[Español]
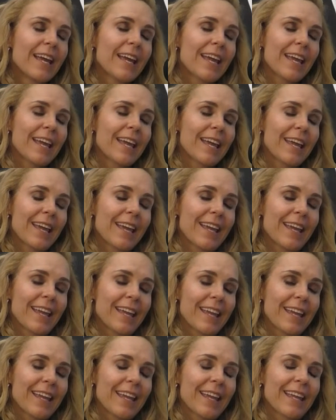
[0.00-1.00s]

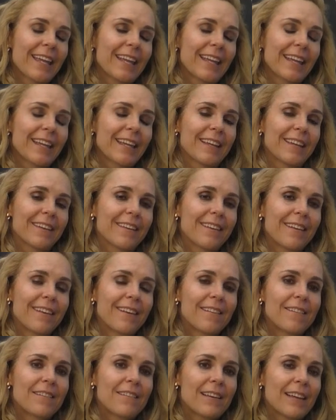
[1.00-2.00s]
Eh,
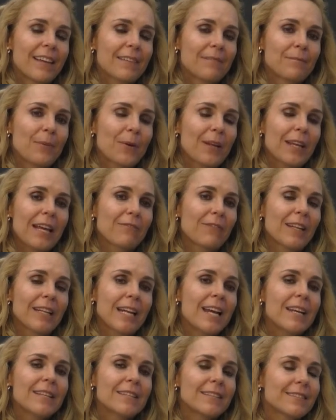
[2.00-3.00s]
porque al
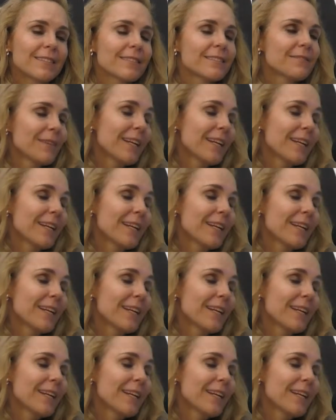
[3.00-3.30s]
final es...